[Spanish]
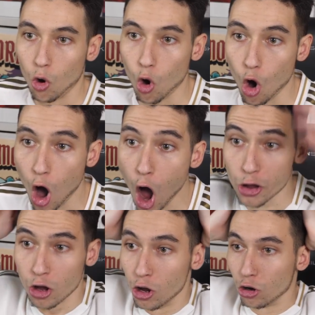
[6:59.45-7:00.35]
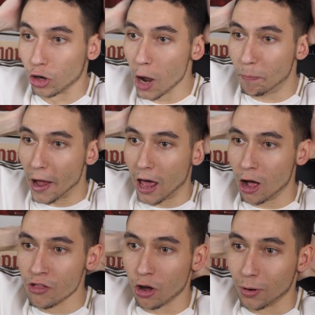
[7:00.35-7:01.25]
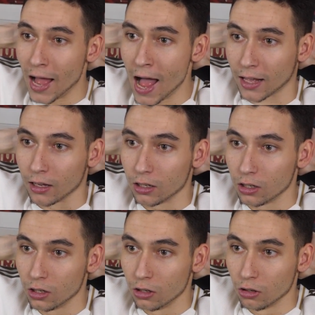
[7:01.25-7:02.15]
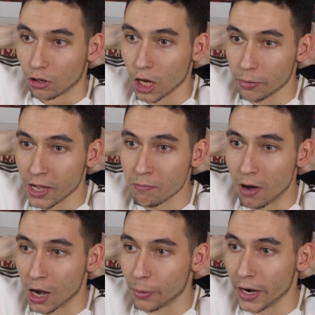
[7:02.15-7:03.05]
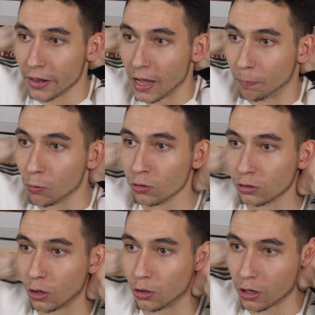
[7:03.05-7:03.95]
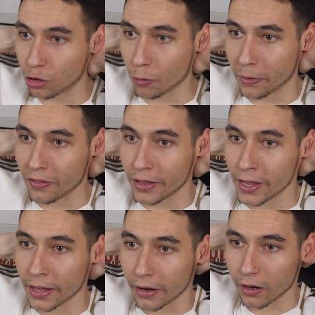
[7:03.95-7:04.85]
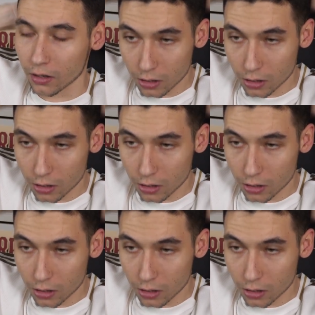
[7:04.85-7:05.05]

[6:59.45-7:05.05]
¡Uy! ¡Qué paradón de Black! ¡Qué bien Valverde! A punto de sorprender.